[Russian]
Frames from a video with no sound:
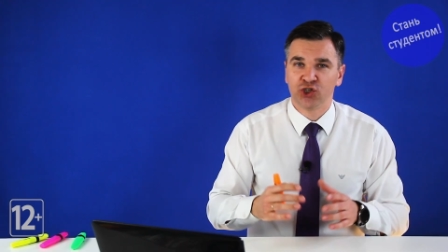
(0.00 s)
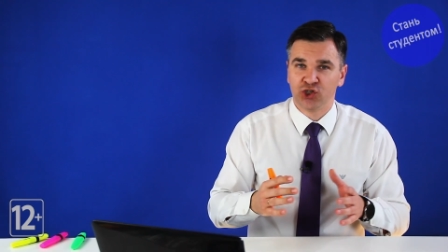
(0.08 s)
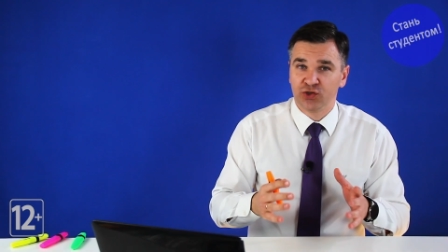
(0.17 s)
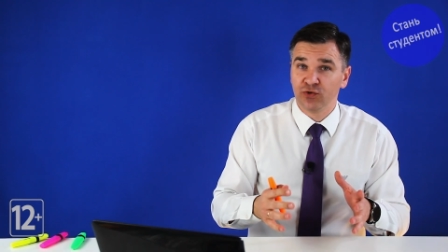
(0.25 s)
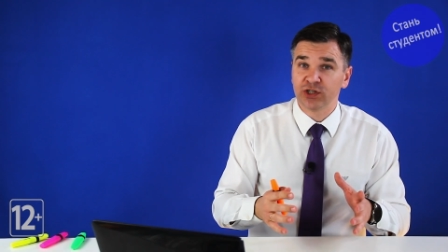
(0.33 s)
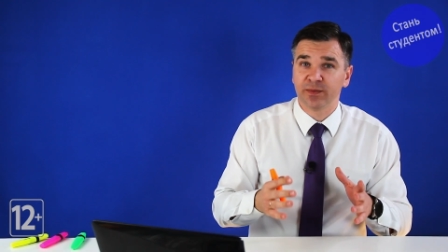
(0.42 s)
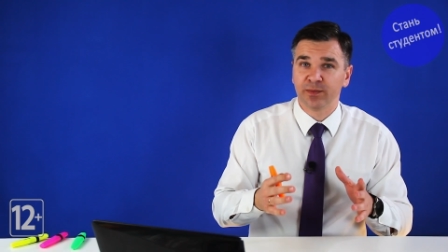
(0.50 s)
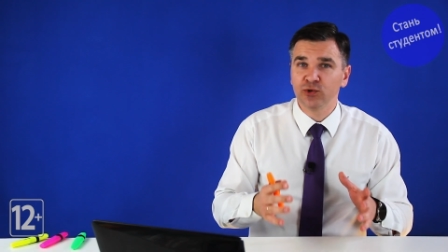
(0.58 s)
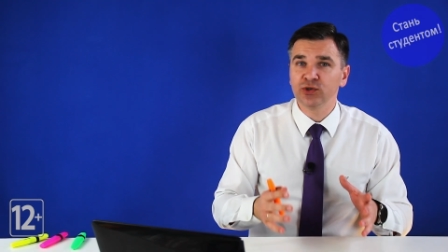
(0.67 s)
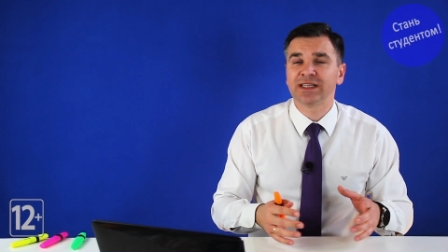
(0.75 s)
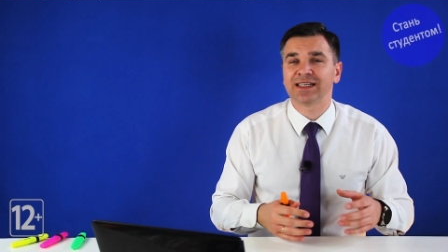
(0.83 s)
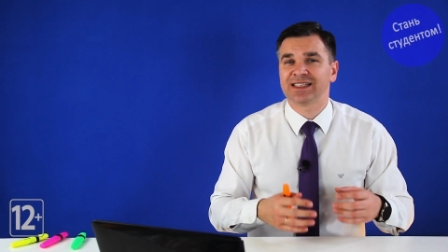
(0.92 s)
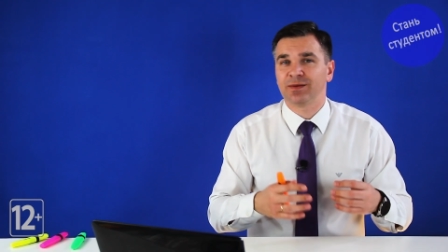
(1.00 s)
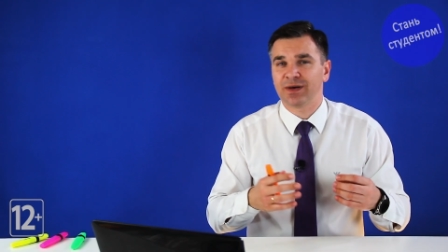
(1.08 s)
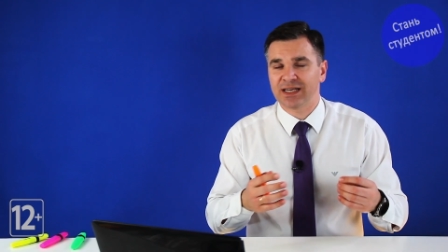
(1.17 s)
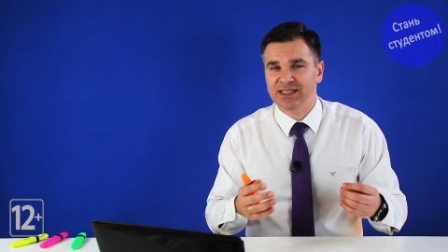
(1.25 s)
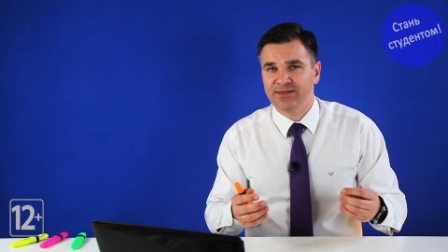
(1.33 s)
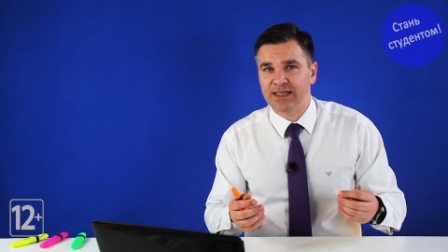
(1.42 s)
Четвертый плюс это
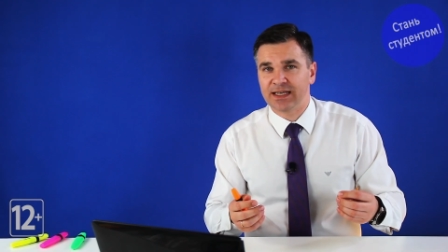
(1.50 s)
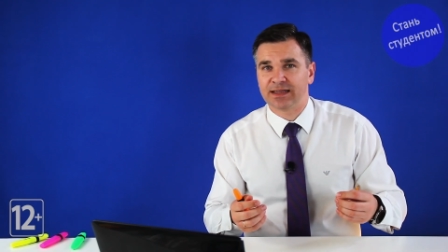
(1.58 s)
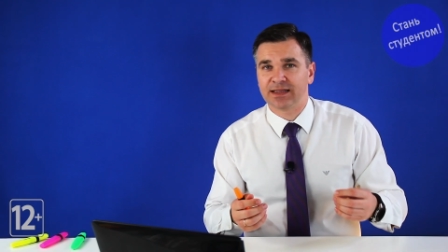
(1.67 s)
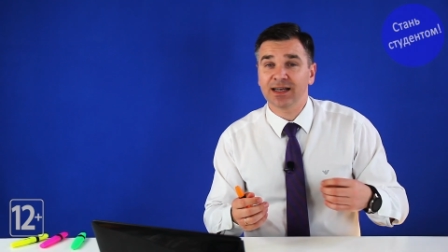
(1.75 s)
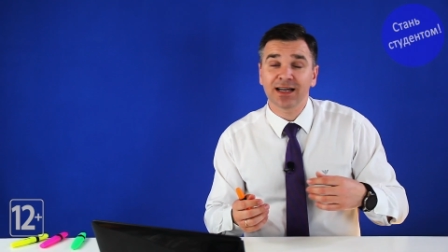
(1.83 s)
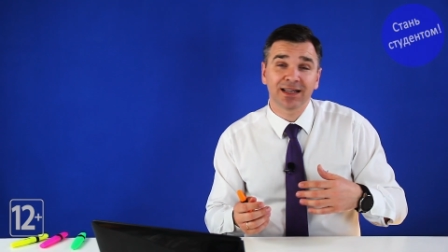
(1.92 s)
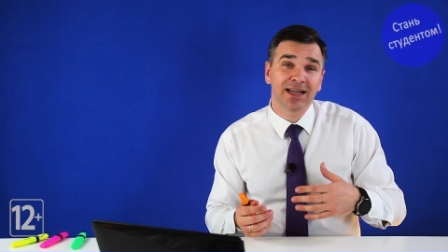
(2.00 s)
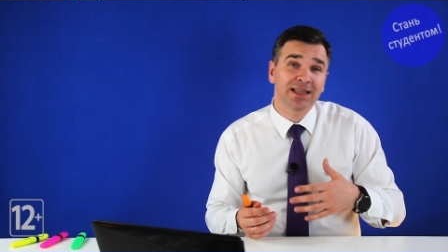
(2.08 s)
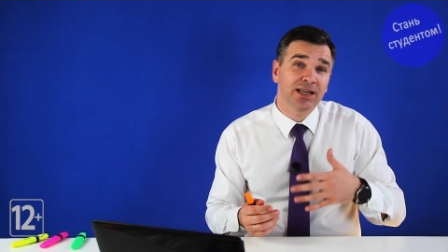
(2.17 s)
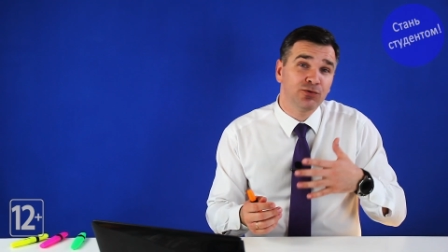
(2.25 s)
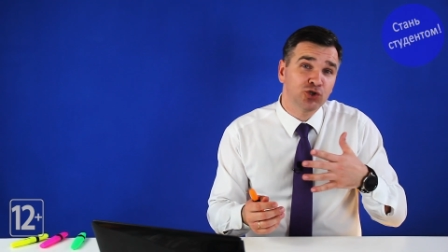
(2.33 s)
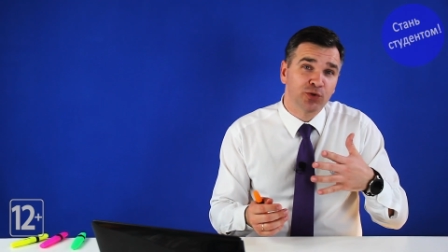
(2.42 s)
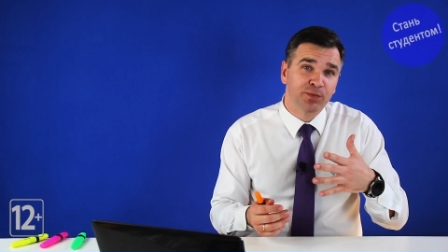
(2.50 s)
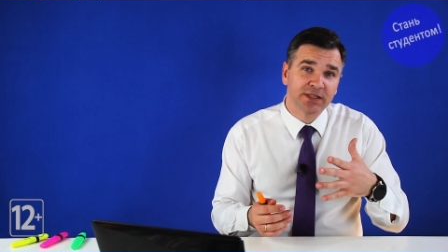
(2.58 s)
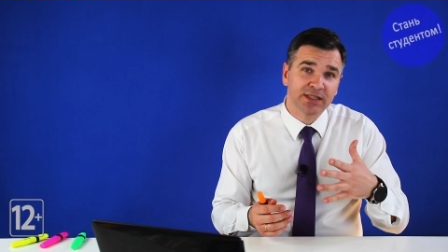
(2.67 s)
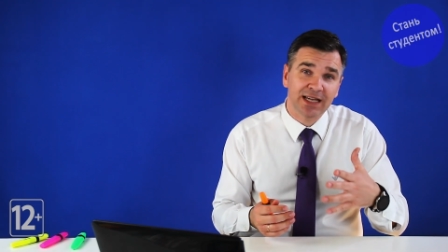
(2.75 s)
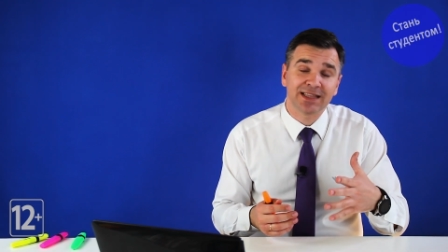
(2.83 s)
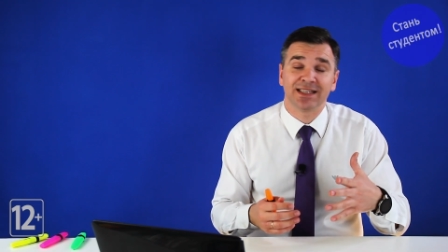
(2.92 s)
саморазвитие. Так как для того, чтобы
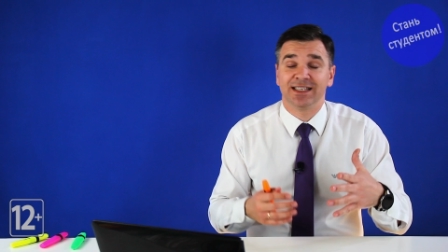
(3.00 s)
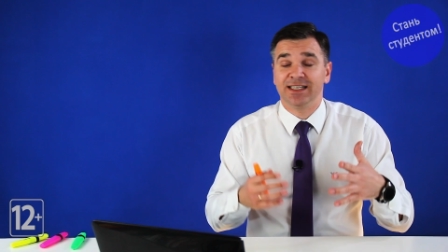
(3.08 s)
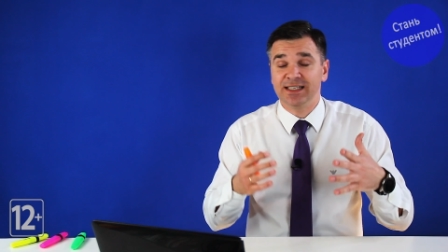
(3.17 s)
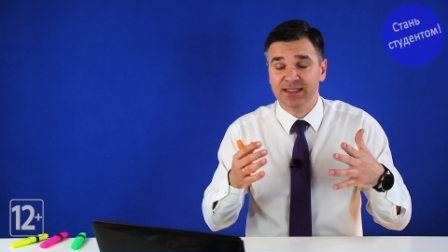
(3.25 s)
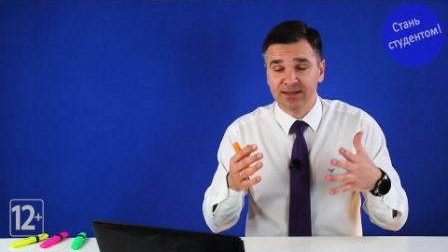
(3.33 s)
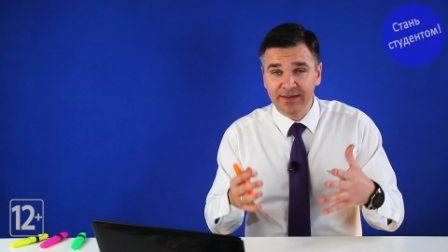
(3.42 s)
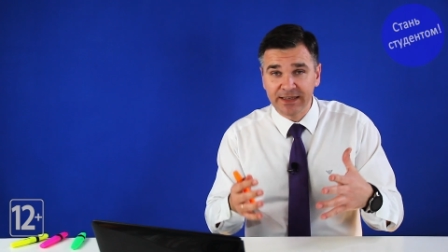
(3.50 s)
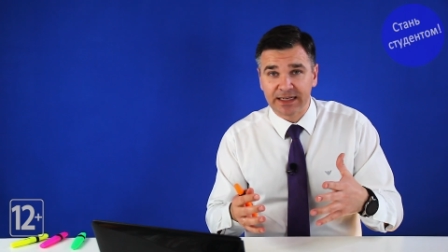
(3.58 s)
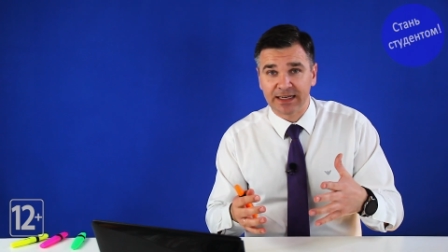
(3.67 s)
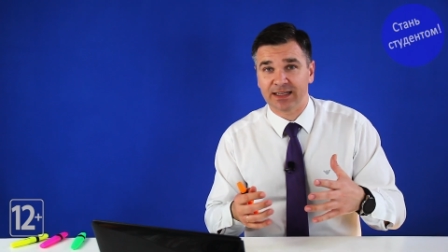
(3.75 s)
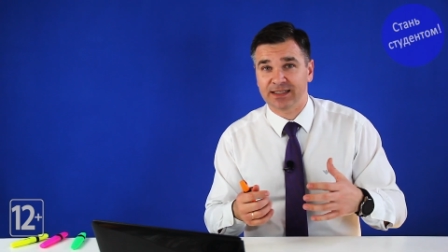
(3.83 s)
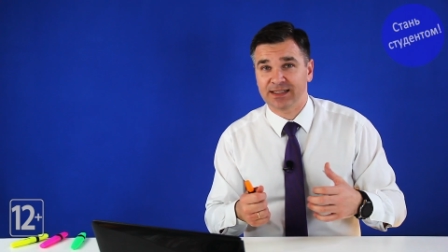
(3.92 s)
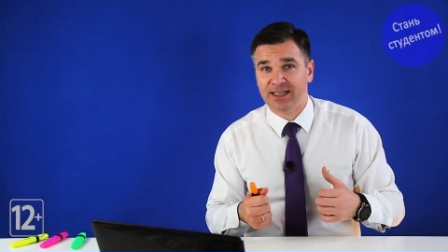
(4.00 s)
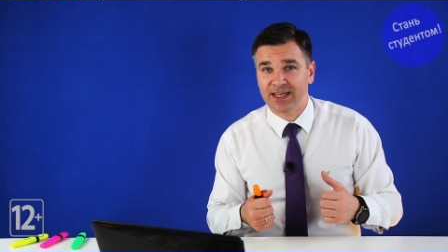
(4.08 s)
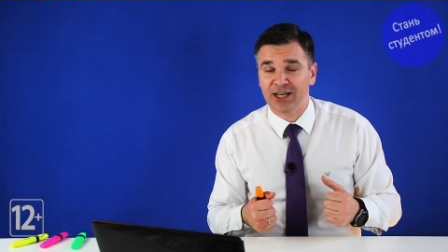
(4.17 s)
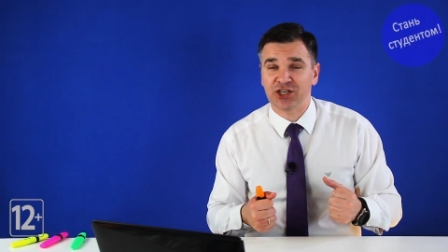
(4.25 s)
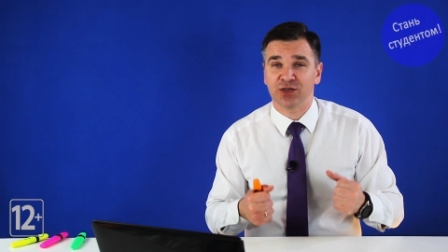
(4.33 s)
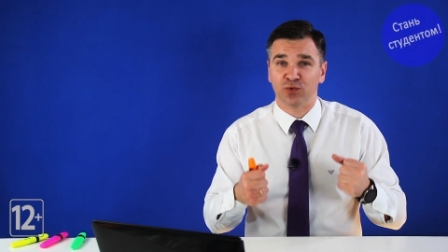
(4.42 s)
стать действительно
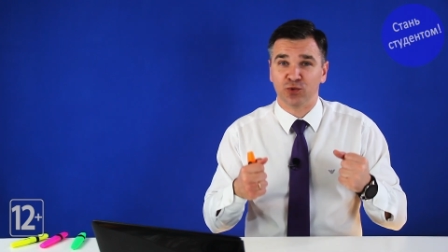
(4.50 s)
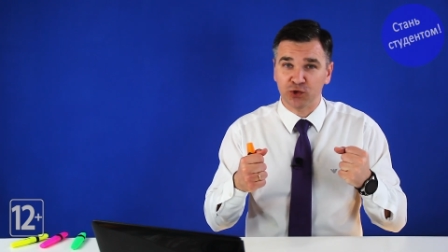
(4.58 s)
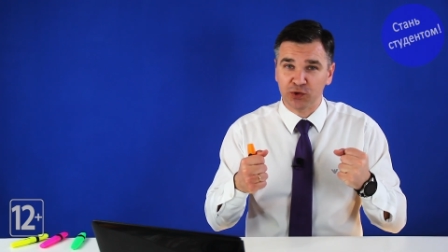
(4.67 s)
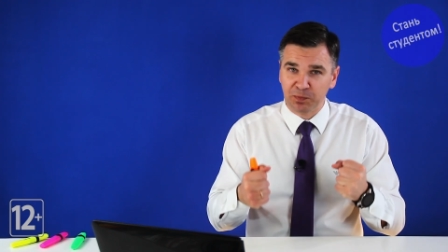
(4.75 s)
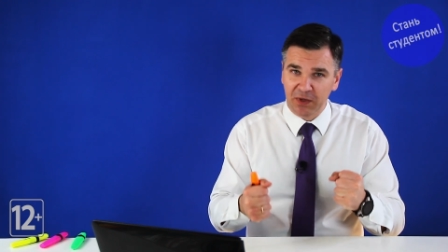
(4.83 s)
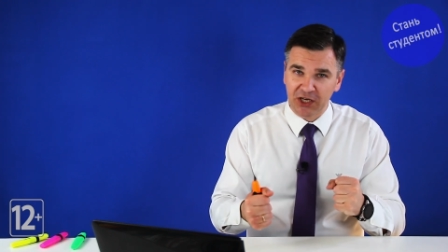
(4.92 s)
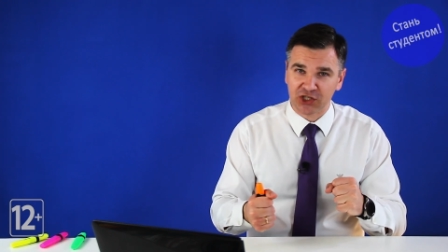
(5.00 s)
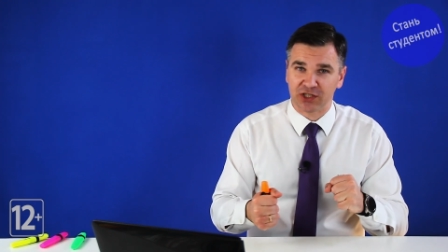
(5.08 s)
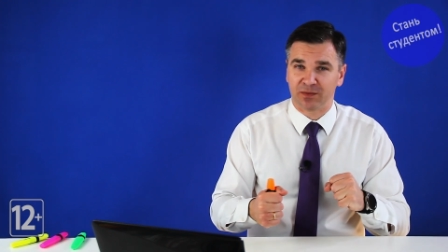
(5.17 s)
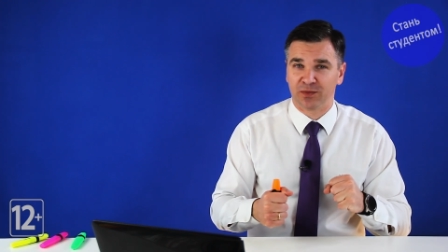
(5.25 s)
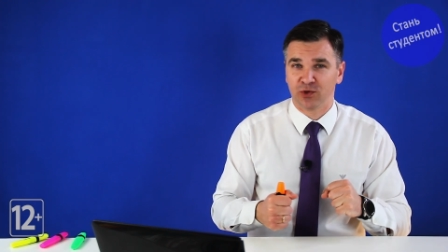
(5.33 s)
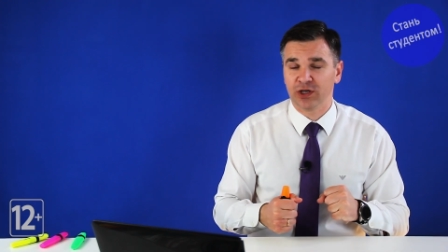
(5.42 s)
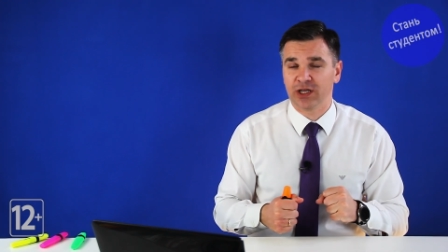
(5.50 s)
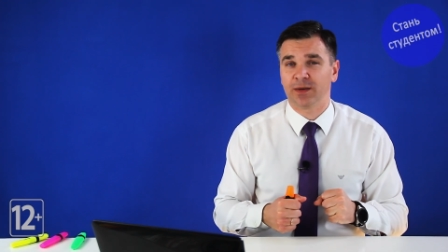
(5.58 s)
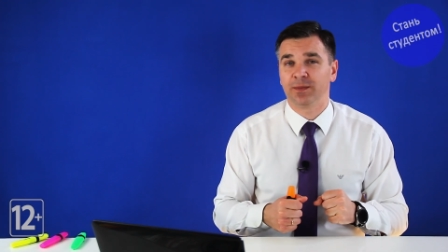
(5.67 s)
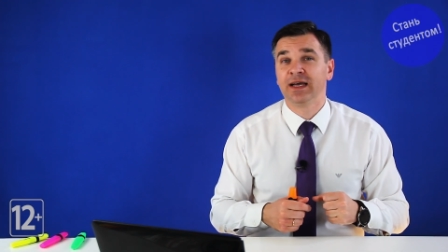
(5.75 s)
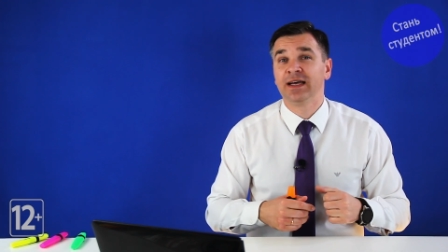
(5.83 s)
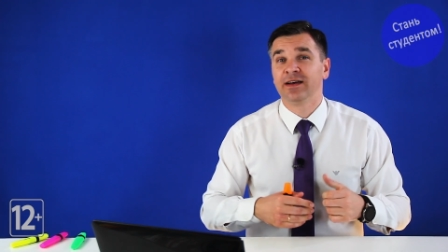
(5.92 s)
настоящим успешным блогером,